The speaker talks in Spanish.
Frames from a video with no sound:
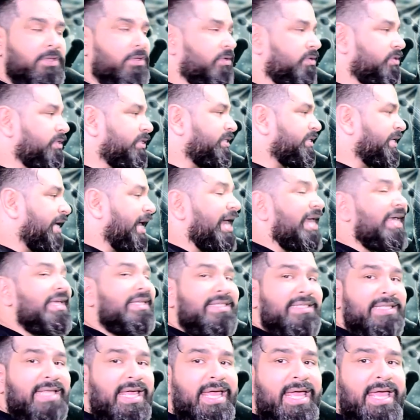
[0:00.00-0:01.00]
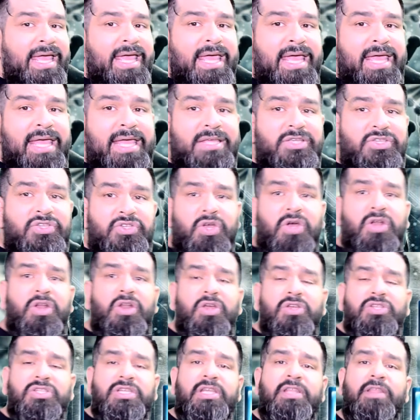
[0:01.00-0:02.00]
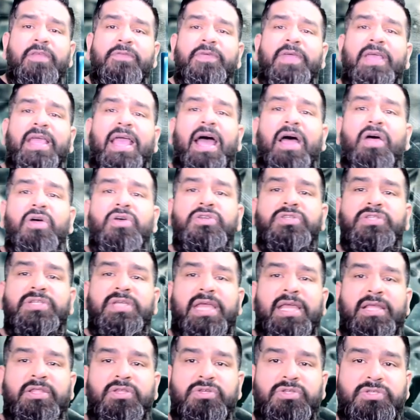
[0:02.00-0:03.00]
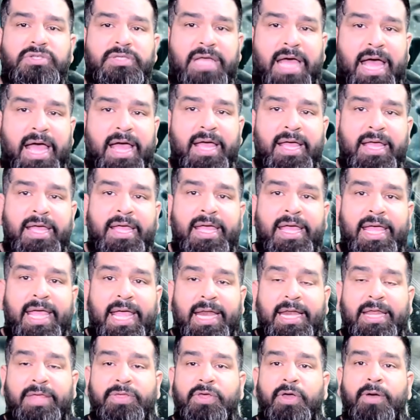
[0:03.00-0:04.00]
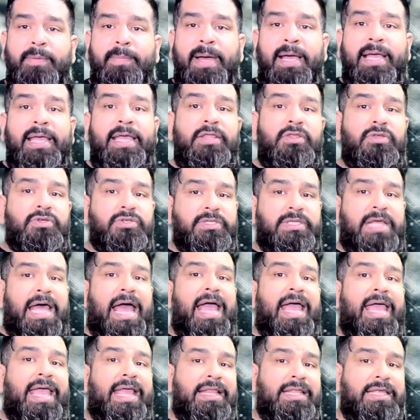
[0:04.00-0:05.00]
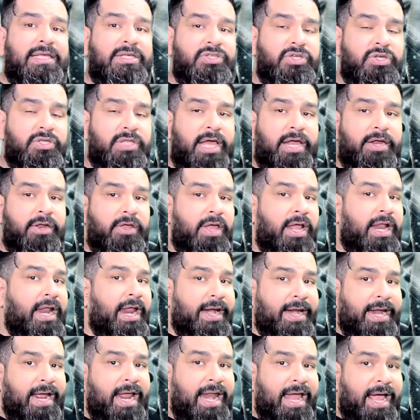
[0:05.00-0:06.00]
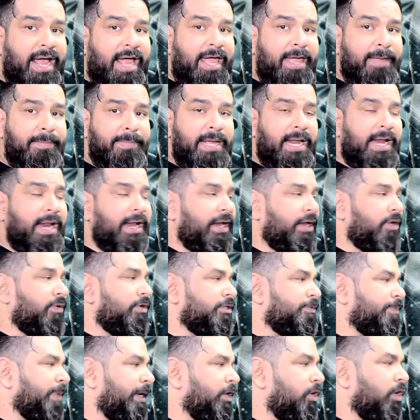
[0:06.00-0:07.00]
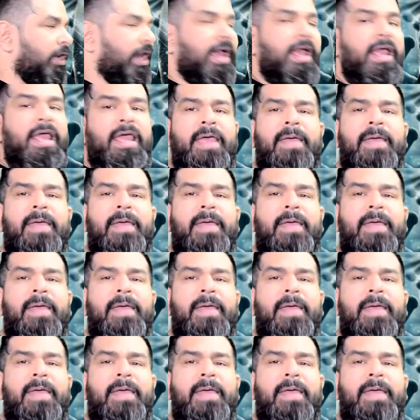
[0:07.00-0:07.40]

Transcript: Entonces, estos son los significados que nos da el idioma, que nos da el diccionario de la Real Academia de la Lengua Española.